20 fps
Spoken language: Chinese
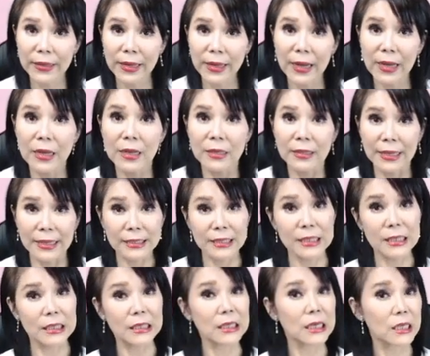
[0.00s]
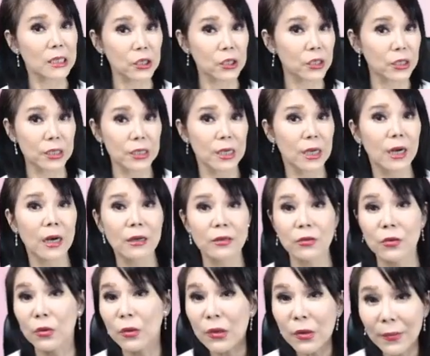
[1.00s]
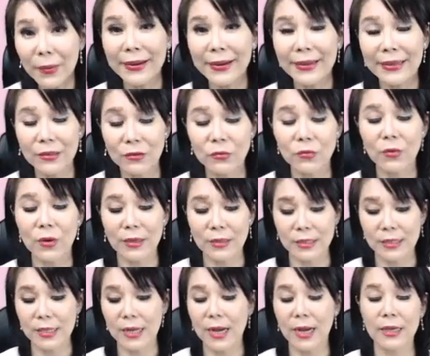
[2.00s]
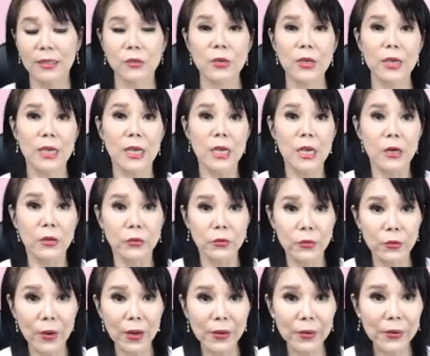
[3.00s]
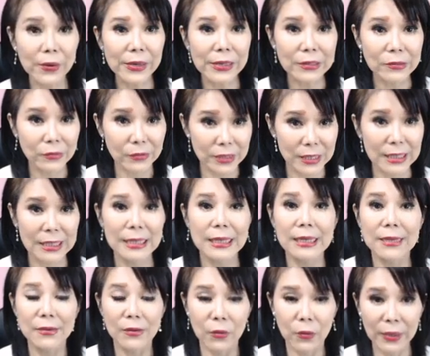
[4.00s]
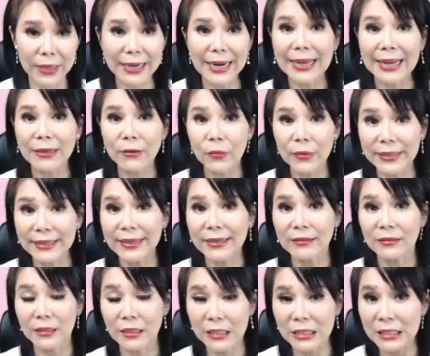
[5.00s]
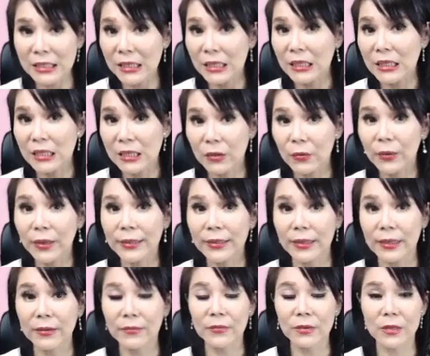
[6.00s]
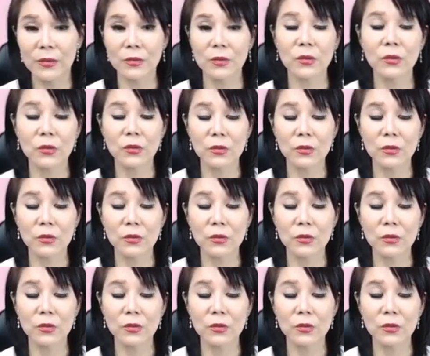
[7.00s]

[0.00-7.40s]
那台积电更是好，从六八一路往下，所以我觉得观光股镇回来回档了一些机会点，呃，